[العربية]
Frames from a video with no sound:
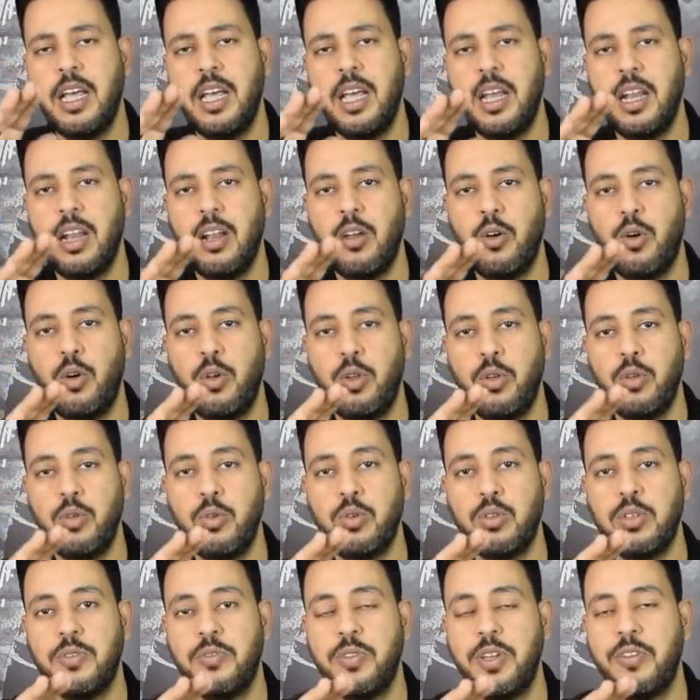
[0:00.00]

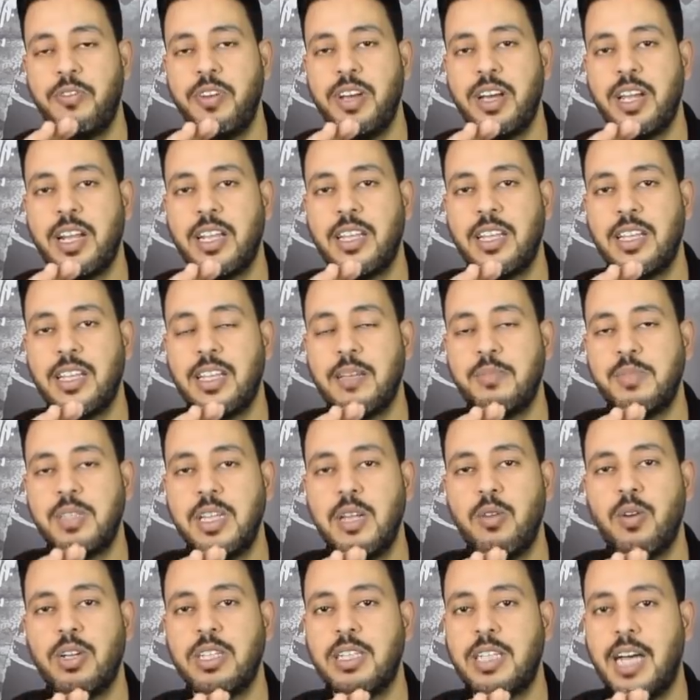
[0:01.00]
هوليود في فكره
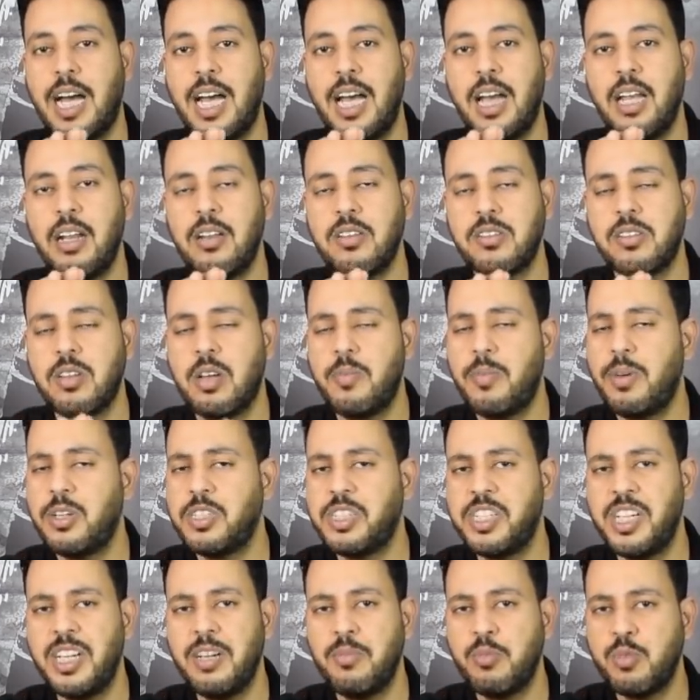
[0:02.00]
التمثيل وادعاء الاصابه
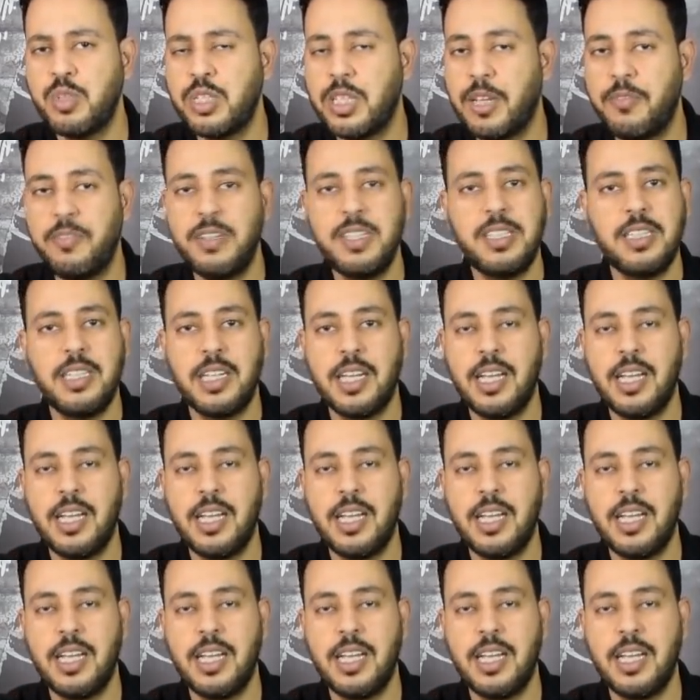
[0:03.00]
شيء مستفز